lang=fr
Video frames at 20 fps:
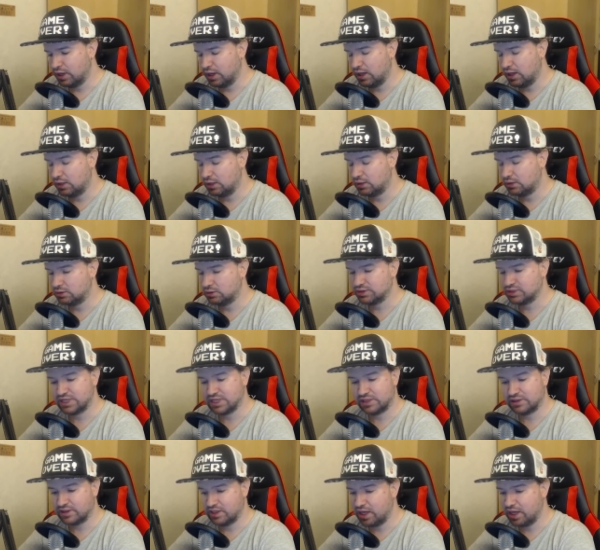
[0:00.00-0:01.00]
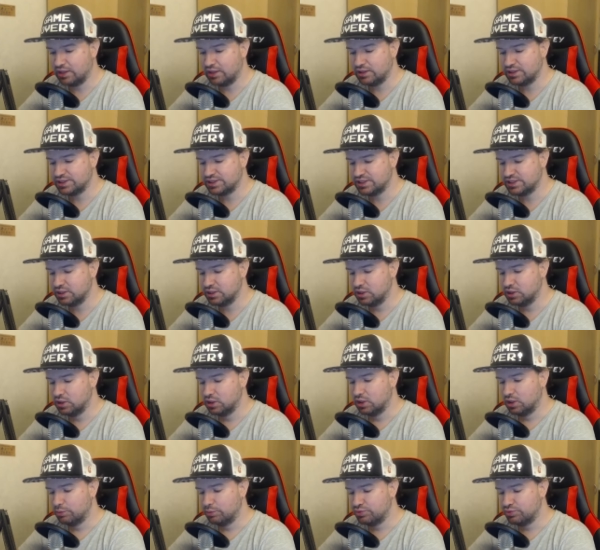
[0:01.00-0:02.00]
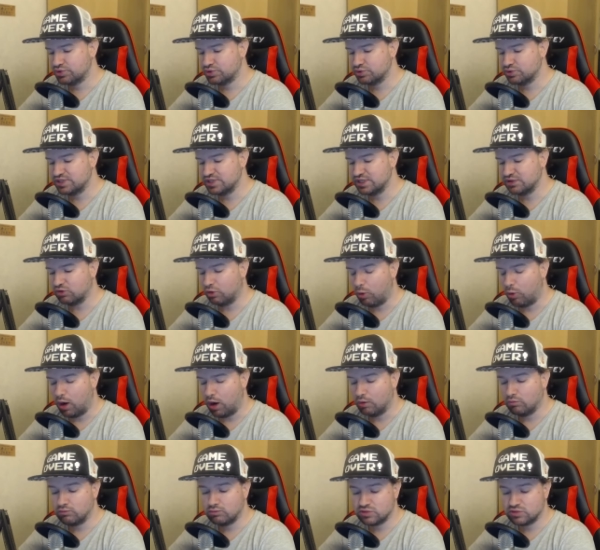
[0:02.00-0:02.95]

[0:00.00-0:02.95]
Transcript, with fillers: un euh, Zenkai ici, puisque c'est 3.